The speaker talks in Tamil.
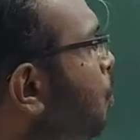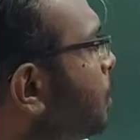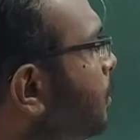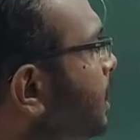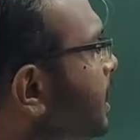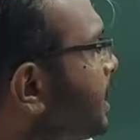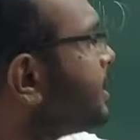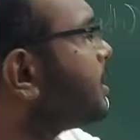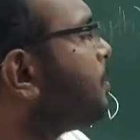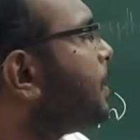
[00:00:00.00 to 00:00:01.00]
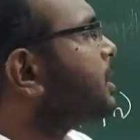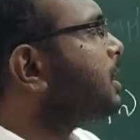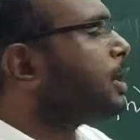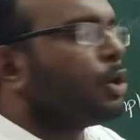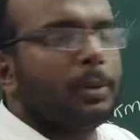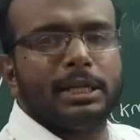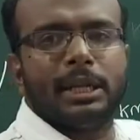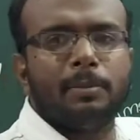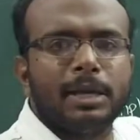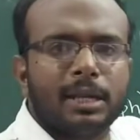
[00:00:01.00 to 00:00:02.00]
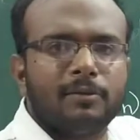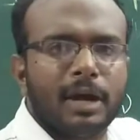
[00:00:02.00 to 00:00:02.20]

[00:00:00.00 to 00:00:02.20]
ஒரு மணி நேரத்துக்கு பத்து கிலோமீட்டர் அப்படிங்கிற